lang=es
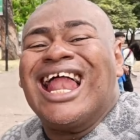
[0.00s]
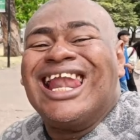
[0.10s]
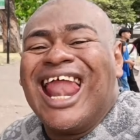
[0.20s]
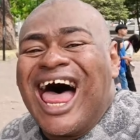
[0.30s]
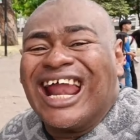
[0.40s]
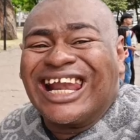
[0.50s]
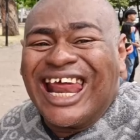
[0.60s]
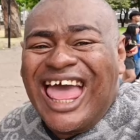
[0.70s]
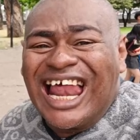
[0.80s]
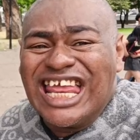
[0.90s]
La
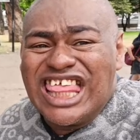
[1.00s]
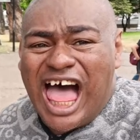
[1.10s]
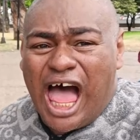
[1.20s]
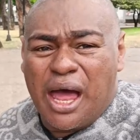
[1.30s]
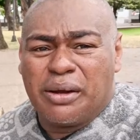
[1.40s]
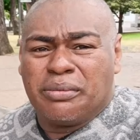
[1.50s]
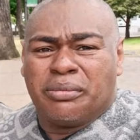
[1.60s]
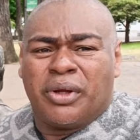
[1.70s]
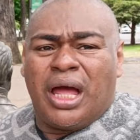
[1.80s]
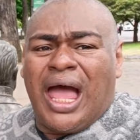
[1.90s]
realidad
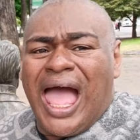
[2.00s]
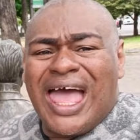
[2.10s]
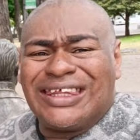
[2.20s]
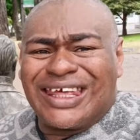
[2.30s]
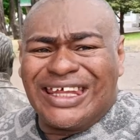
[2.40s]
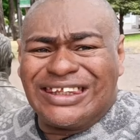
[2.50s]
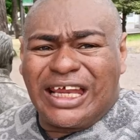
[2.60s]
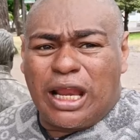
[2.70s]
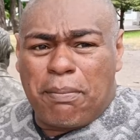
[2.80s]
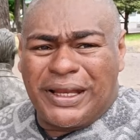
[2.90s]
es que
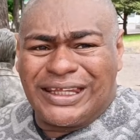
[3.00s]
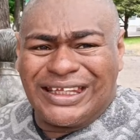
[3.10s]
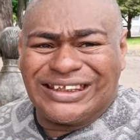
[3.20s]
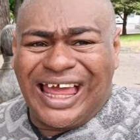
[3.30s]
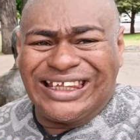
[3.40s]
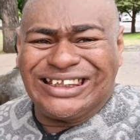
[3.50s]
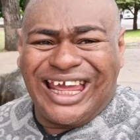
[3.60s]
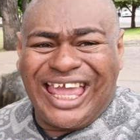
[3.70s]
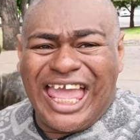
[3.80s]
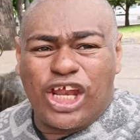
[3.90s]
este
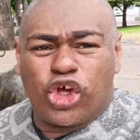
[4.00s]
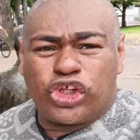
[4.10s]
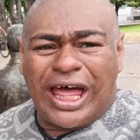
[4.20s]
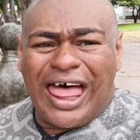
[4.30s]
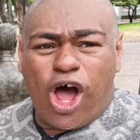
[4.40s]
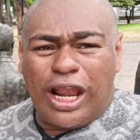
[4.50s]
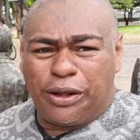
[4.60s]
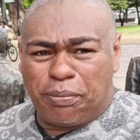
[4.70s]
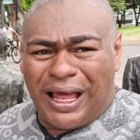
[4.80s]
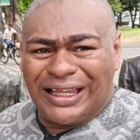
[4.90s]
representante que nos ha dado la
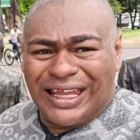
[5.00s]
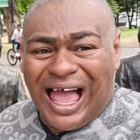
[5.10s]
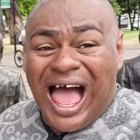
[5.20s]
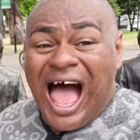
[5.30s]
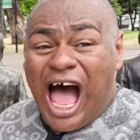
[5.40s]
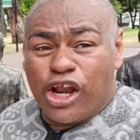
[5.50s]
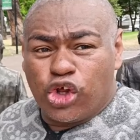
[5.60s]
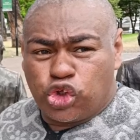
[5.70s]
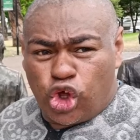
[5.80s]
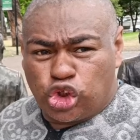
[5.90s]
espalda a
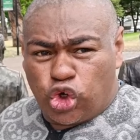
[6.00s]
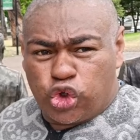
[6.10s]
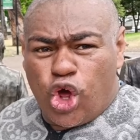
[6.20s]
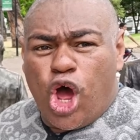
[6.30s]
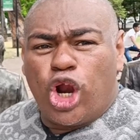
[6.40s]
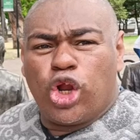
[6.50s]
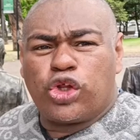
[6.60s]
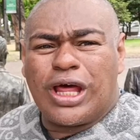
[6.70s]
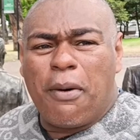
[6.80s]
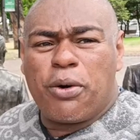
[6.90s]
nosotros,
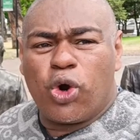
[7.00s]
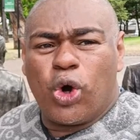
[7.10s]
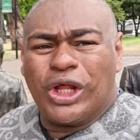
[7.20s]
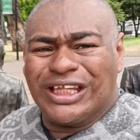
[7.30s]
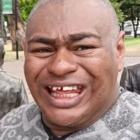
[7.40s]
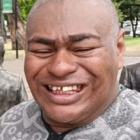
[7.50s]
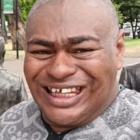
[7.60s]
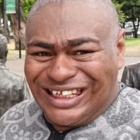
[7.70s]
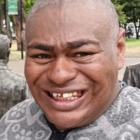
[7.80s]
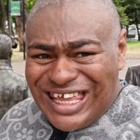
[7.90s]
los
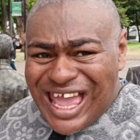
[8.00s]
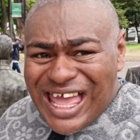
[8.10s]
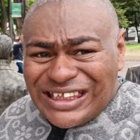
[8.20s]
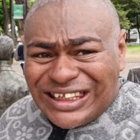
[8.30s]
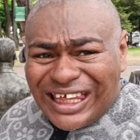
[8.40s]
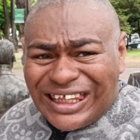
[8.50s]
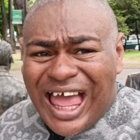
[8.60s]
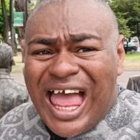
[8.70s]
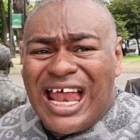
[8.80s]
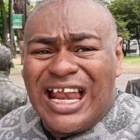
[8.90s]
afrodescendientes,
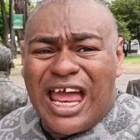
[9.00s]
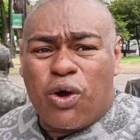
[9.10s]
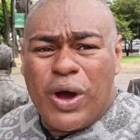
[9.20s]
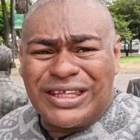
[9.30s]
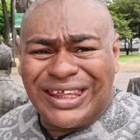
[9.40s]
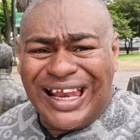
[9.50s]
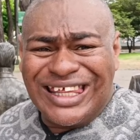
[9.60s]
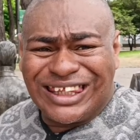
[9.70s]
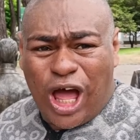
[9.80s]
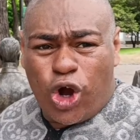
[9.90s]
le cuesta al
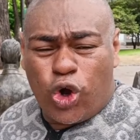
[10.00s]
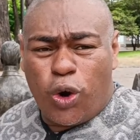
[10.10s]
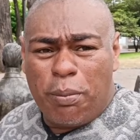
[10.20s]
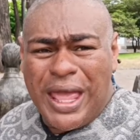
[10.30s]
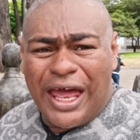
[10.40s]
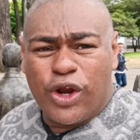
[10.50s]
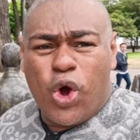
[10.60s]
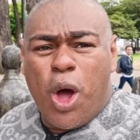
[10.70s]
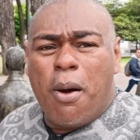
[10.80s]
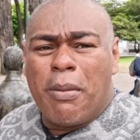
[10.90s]
Estado colombiano
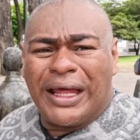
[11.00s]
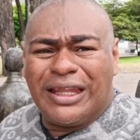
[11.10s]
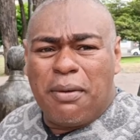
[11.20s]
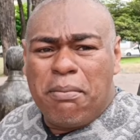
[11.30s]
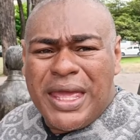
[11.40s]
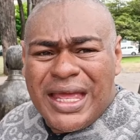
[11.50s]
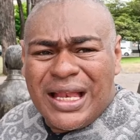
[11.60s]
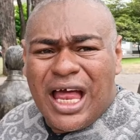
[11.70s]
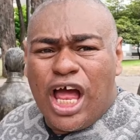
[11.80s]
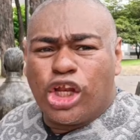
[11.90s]
más de
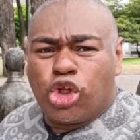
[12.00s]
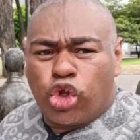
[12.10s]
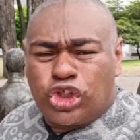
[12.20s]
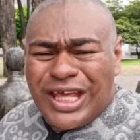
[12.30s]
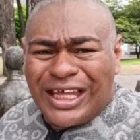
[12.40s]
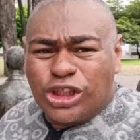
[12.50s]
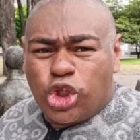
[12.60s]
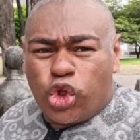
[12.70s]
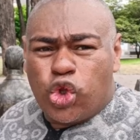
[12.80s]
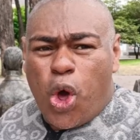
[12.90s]

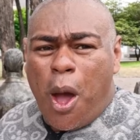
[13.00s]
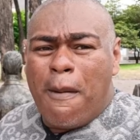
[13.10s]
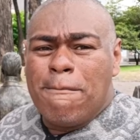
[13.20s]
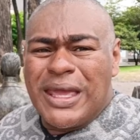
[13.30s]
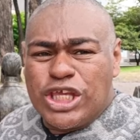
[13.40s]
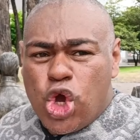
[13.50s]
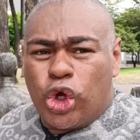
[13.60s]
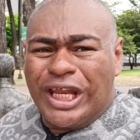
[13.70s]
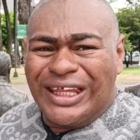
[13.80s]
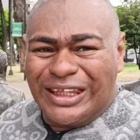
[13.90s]
1.200
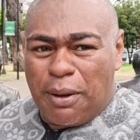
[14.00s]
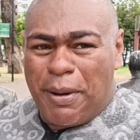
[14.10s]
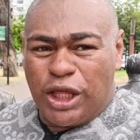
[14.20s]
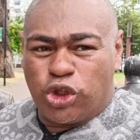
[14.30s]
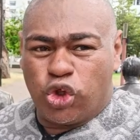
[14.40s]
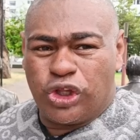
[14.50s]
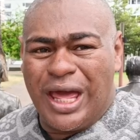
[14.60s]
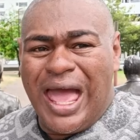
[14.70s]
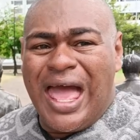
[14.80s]
millones de pesos